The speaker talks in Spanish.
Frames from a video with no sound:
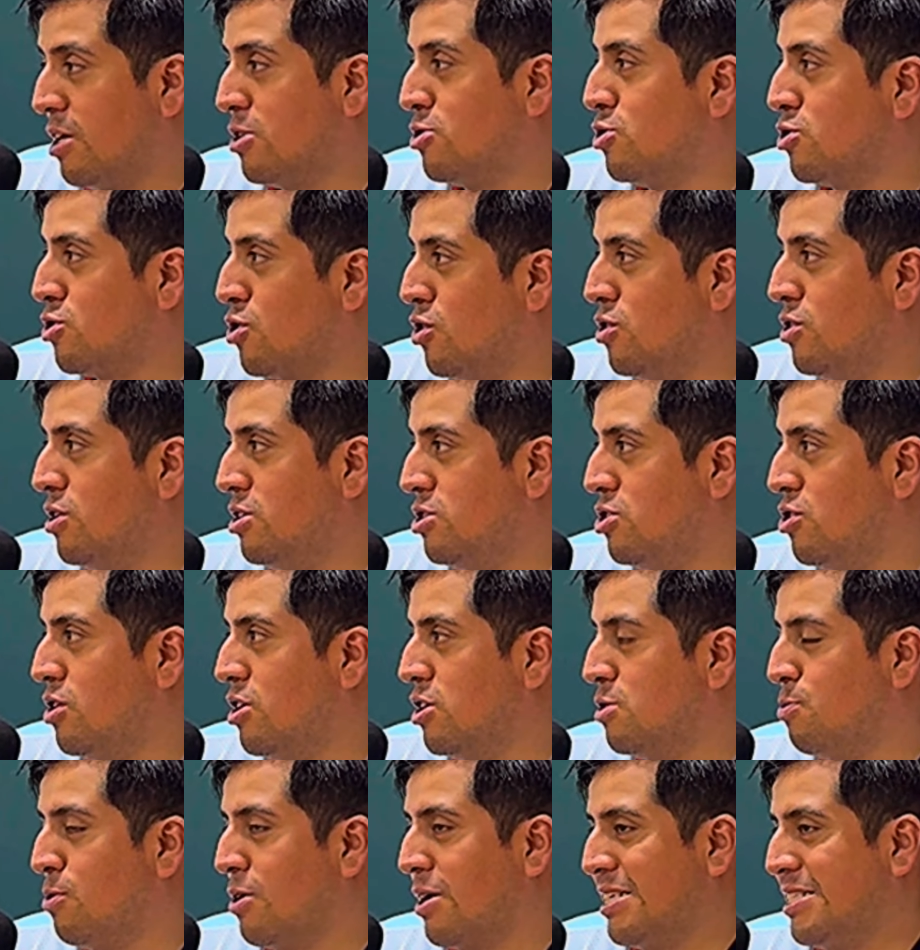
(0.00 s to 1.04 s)
sus condiciones,
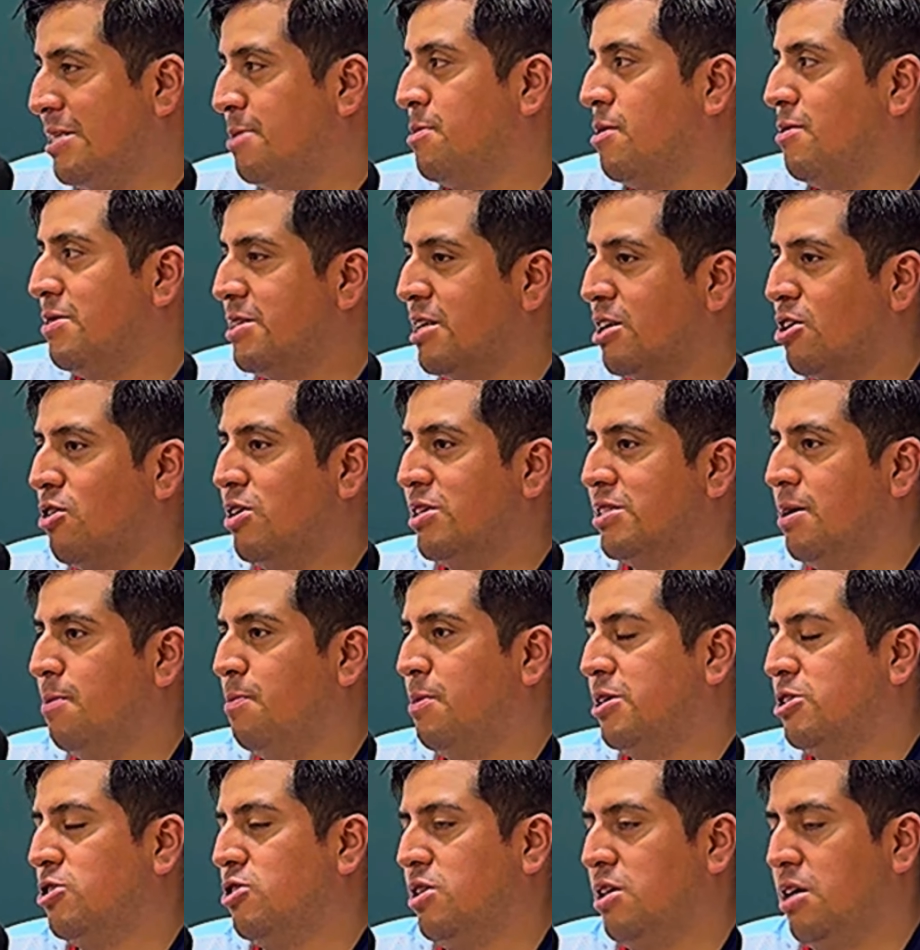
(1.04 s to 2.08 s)
porque siempre va a estar con esta
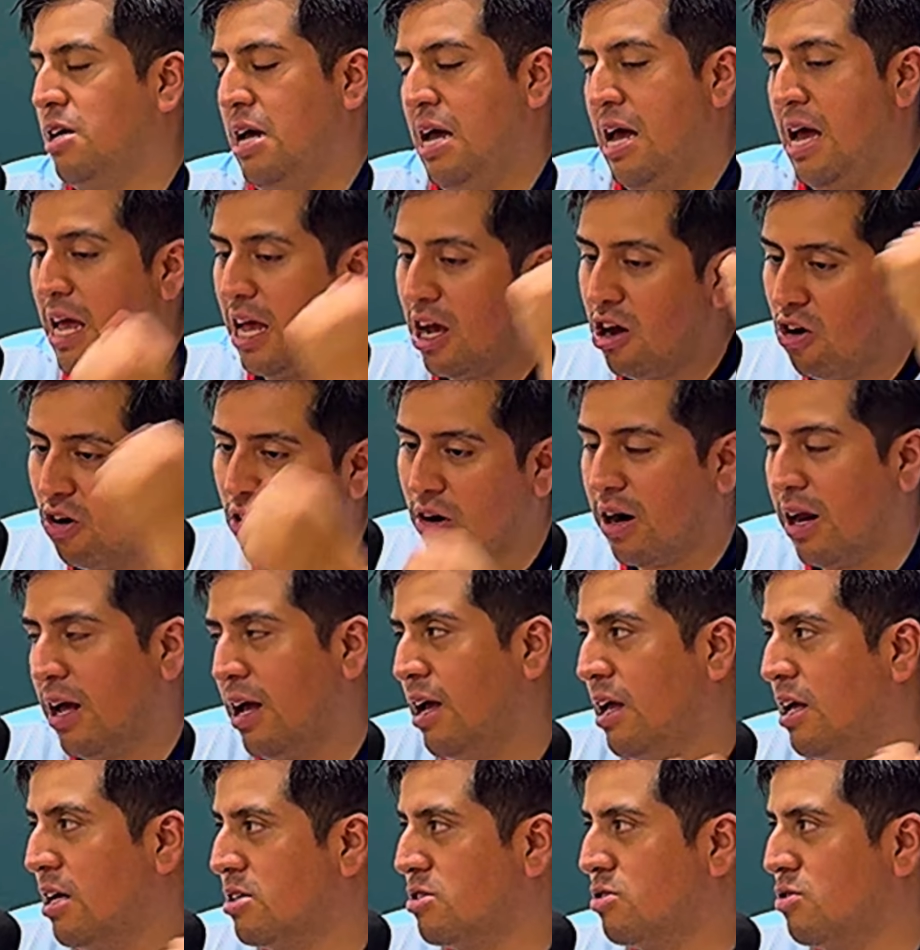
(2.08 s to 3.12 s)
presión de, hey,
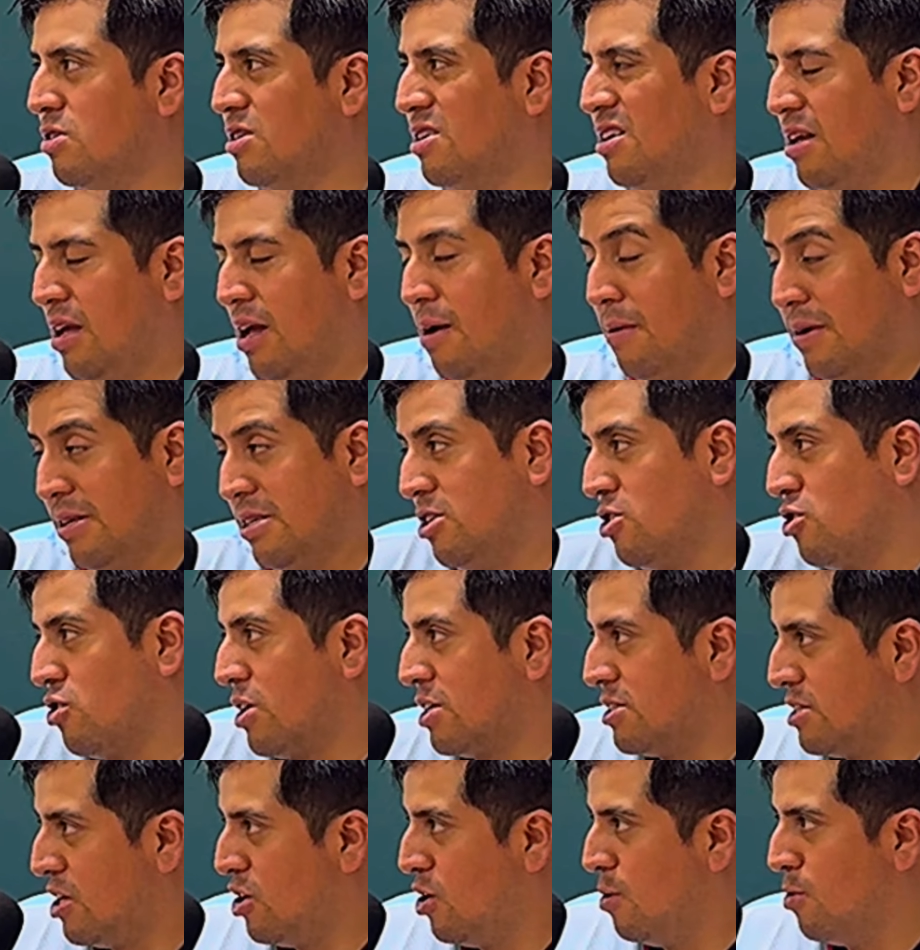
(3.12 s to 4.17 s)
corre, esto. Y a veces yo creo que es
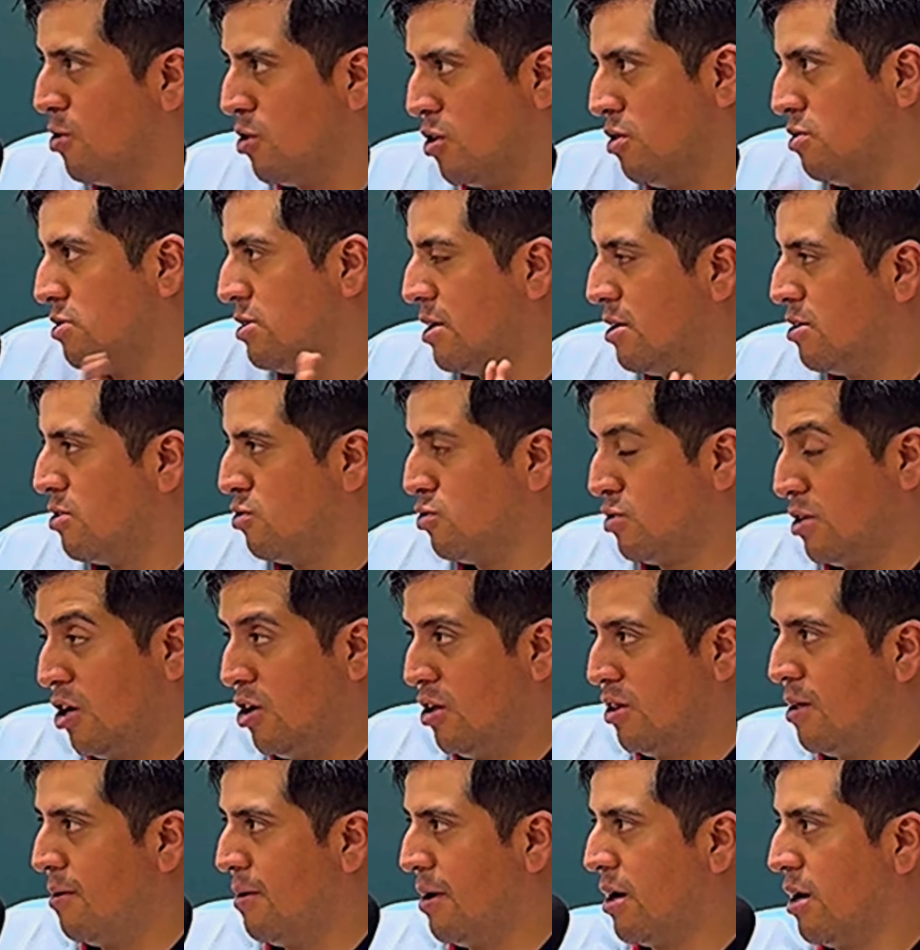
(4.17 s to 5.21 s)
incómodo, ¿no? O sea, ustedes lo han
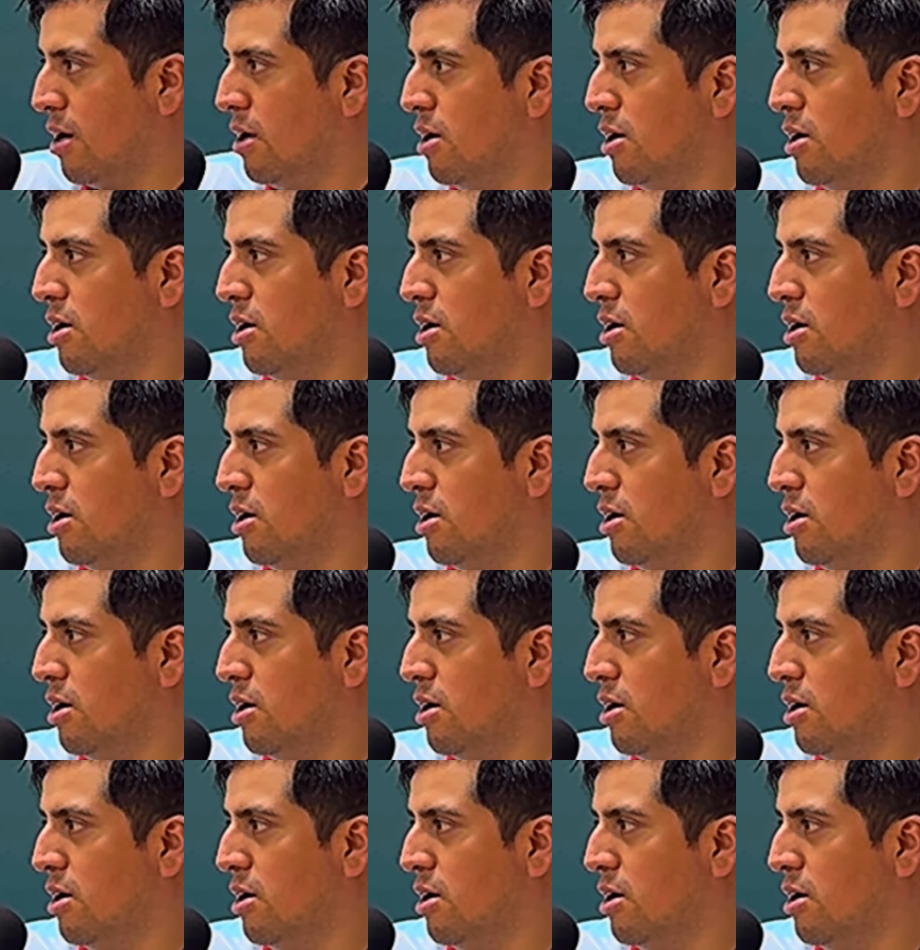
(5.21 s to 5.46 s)
de ver.